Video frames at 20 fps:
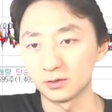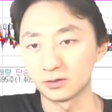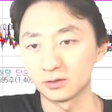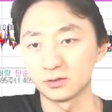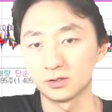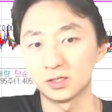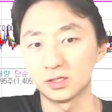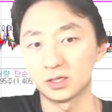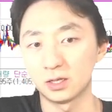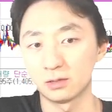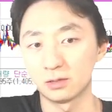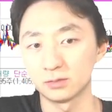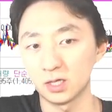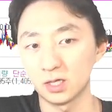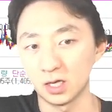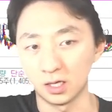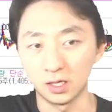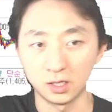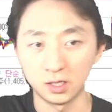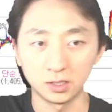그렇기 때문에
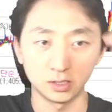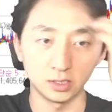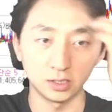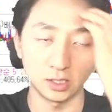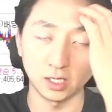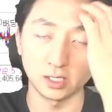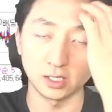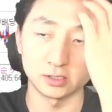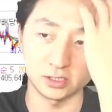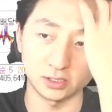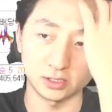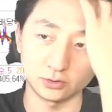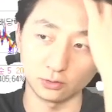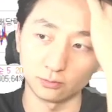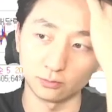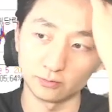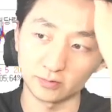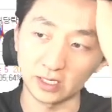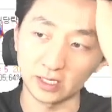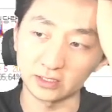이게 이제 좀
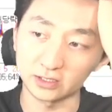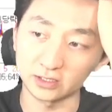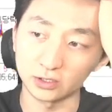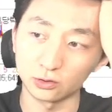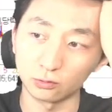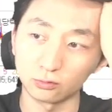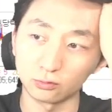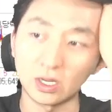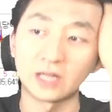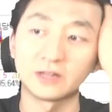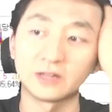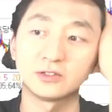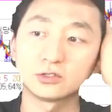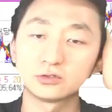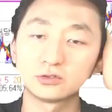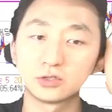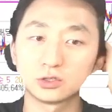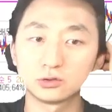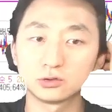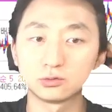상대적으로
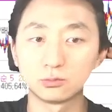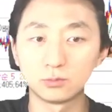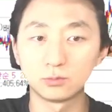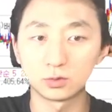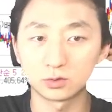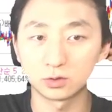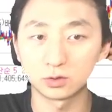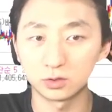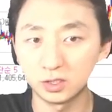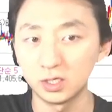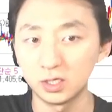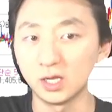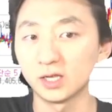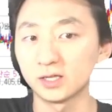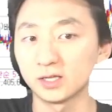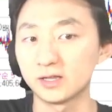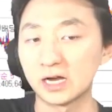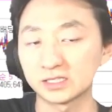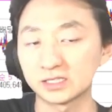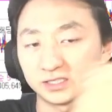안정적인 종목들을
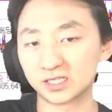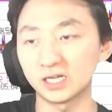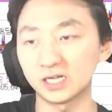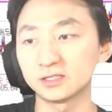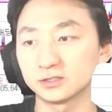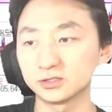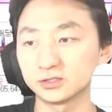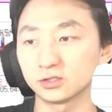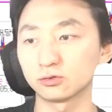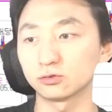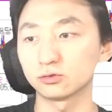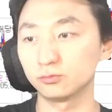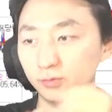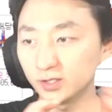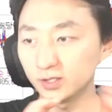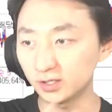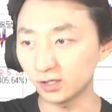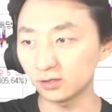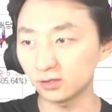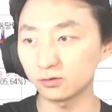낚시하는 식으로
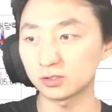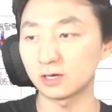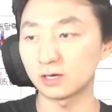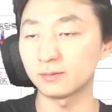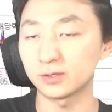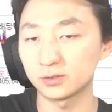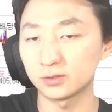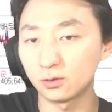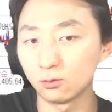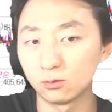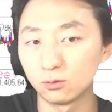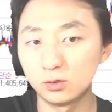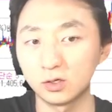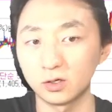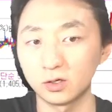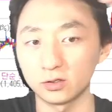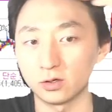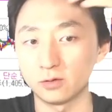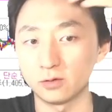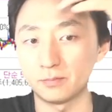밑에서 잡아서
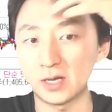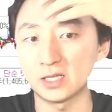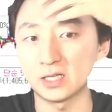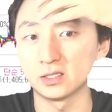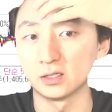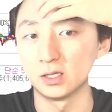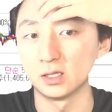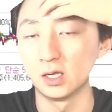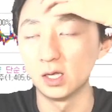올려서 파는